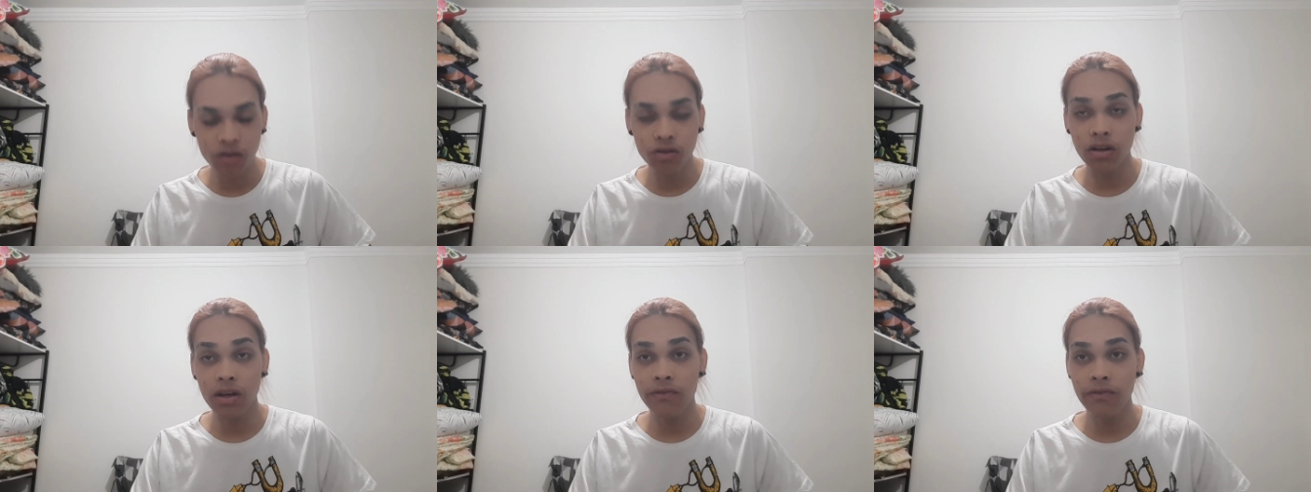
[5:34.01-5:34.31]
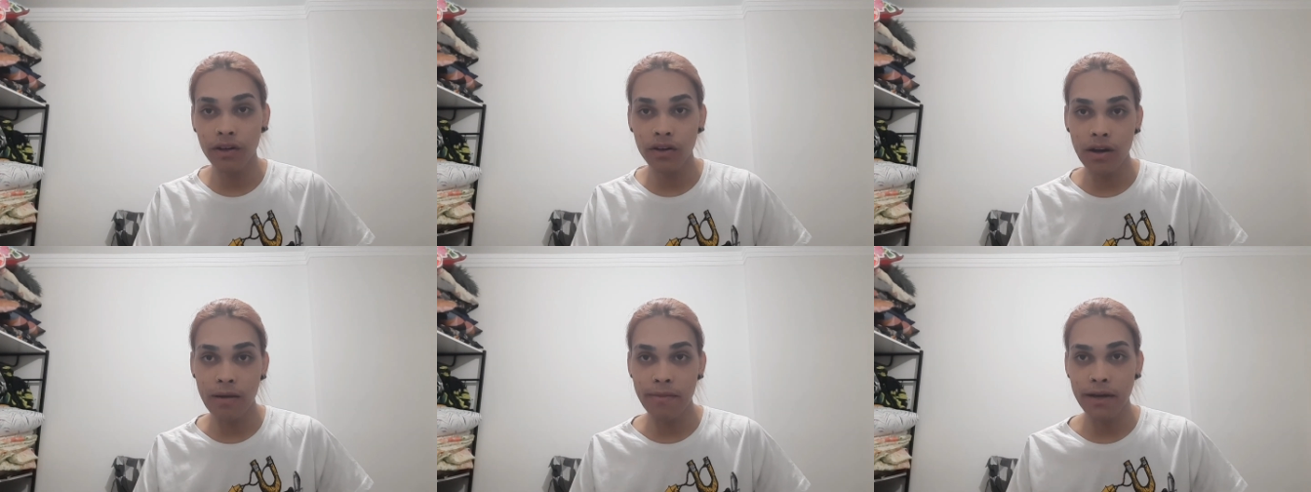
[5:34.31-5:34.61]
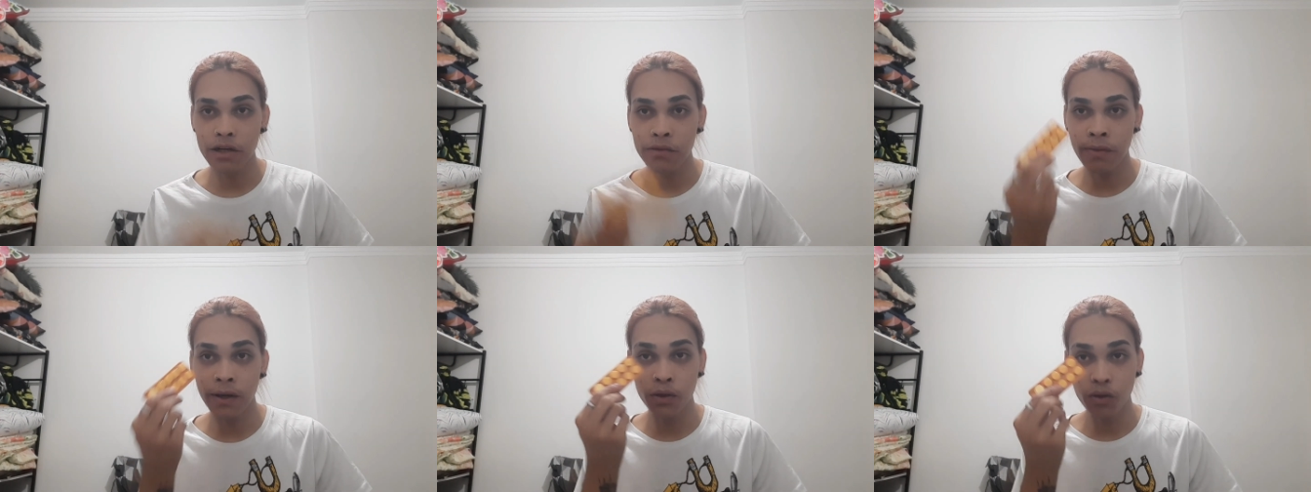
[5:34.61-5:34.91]
Eu tô levando
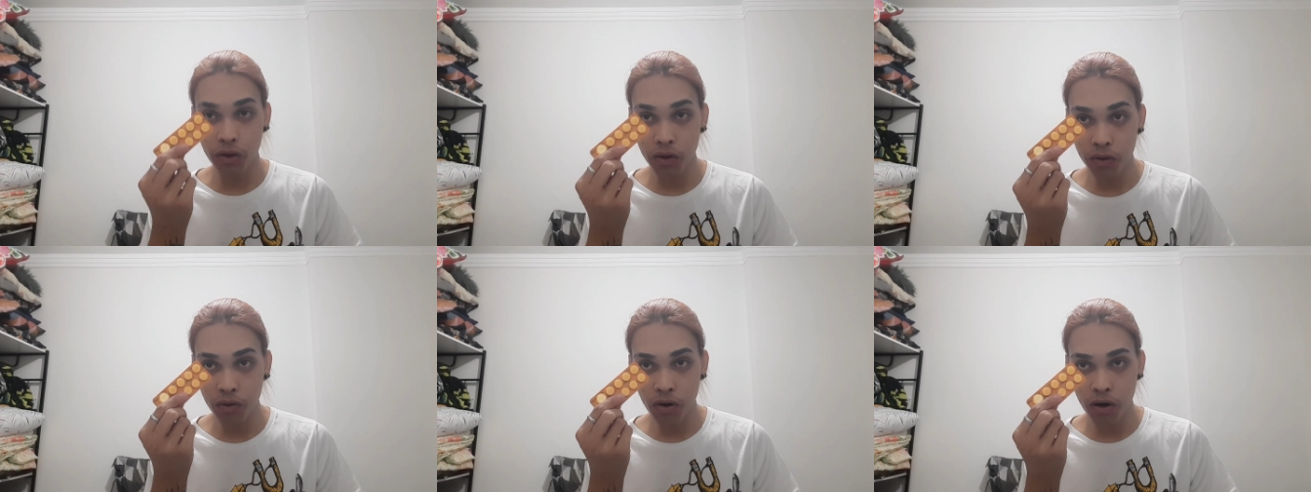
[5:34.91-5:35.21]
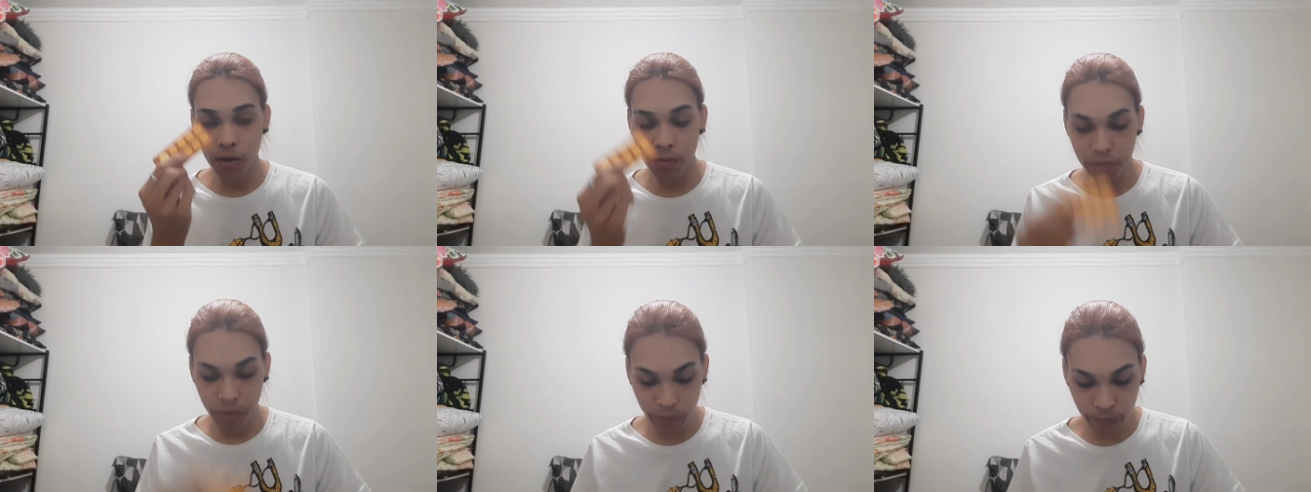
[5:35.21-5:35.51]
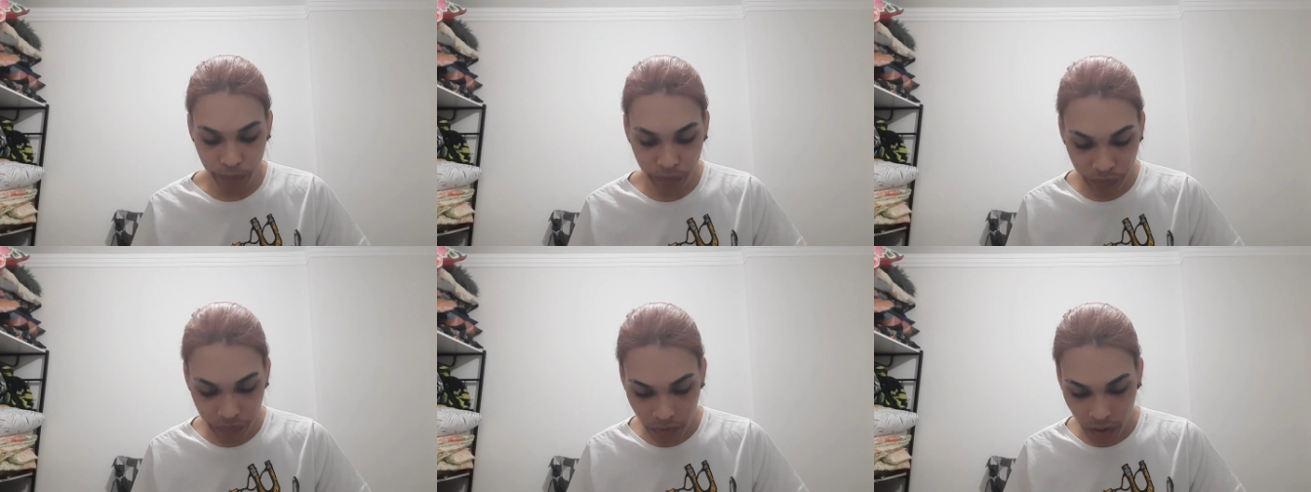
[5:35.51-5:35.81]
remédio pra dor no corpo
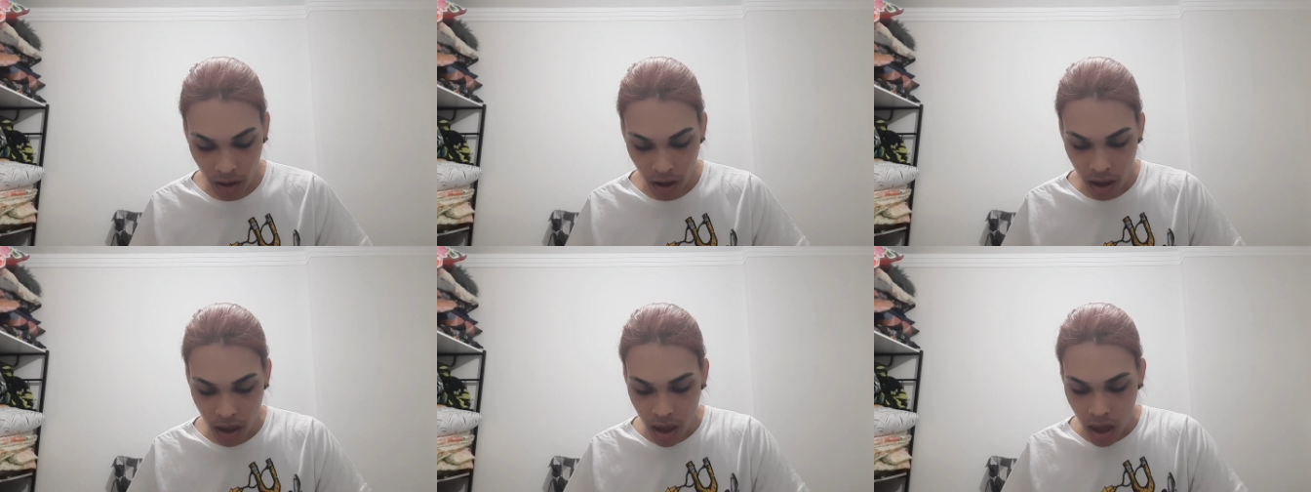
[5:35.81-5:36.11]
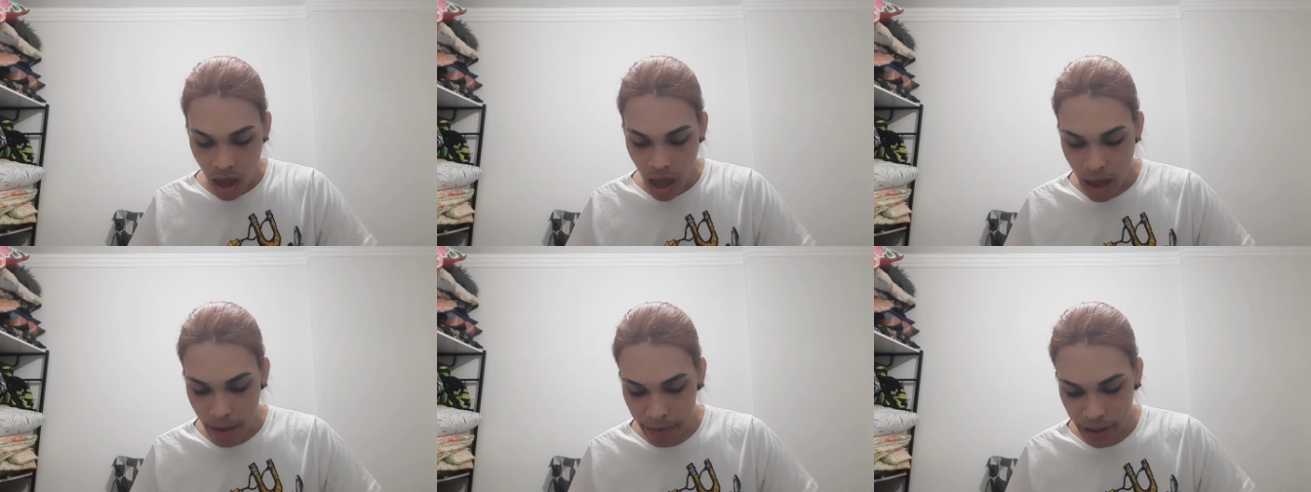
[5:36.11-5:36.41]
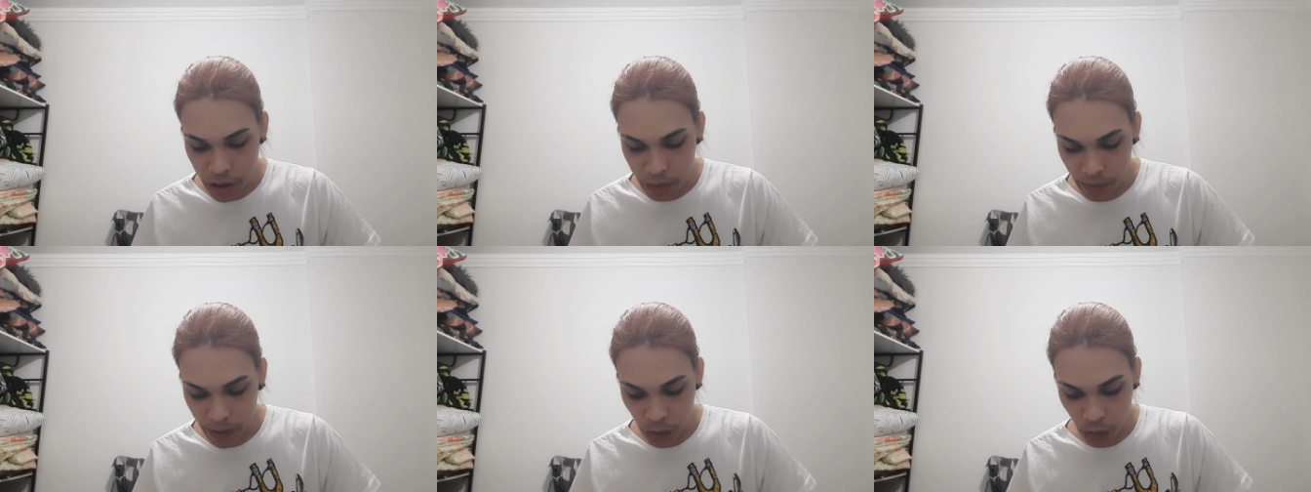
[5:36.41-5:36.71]

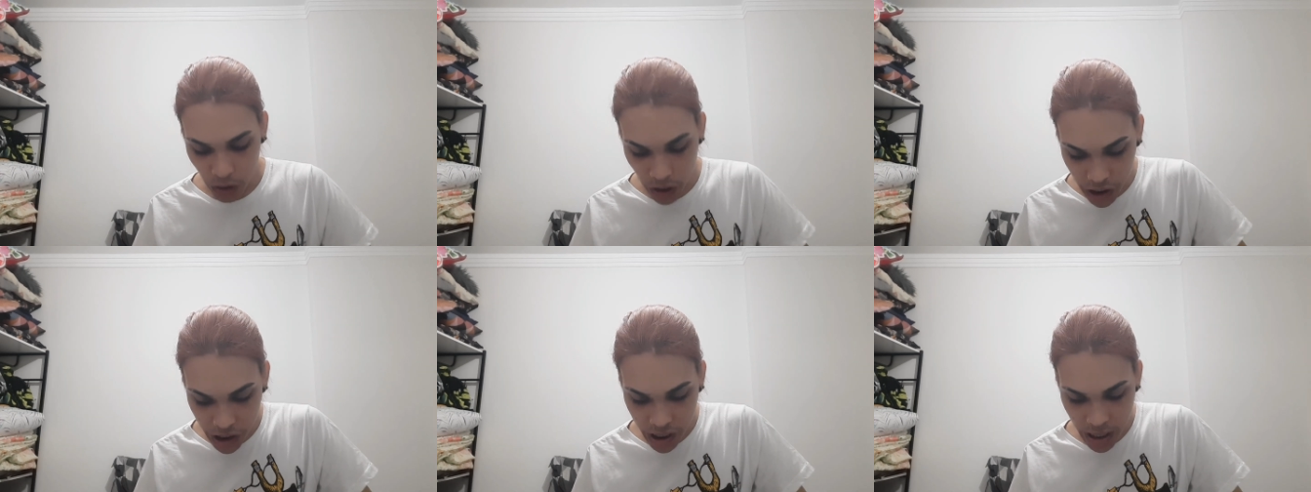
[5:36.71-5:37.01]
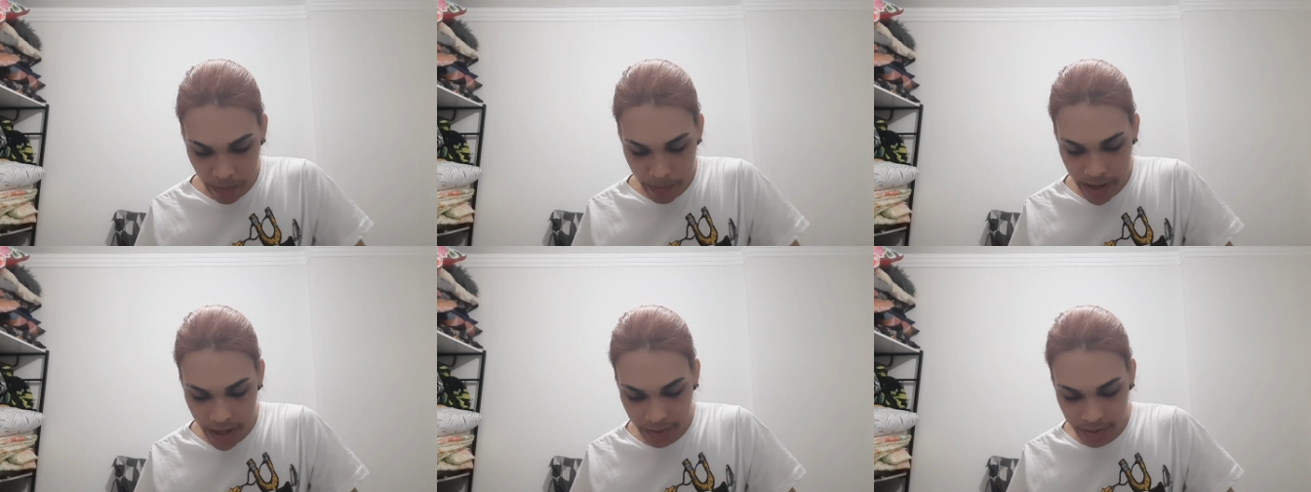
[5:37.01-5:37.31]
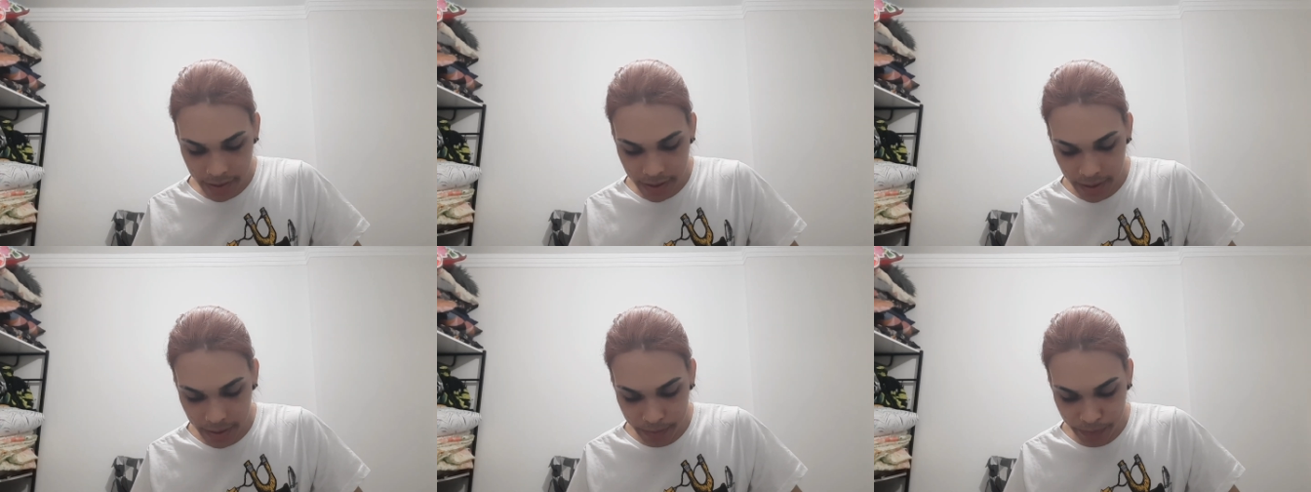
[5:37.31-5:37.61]
remédio pra dor de
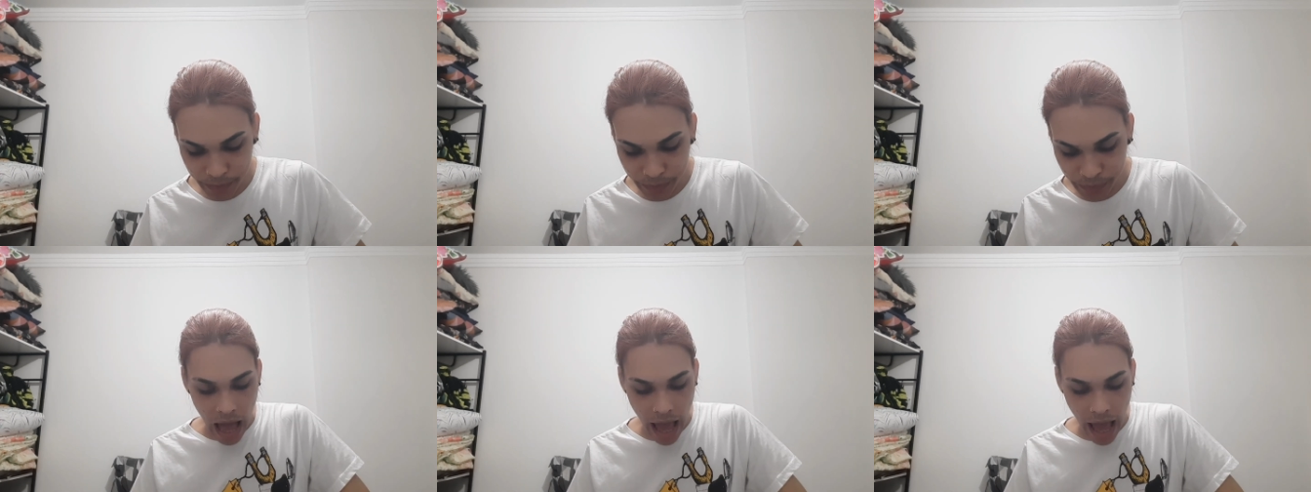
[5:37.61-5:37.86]
cabeça.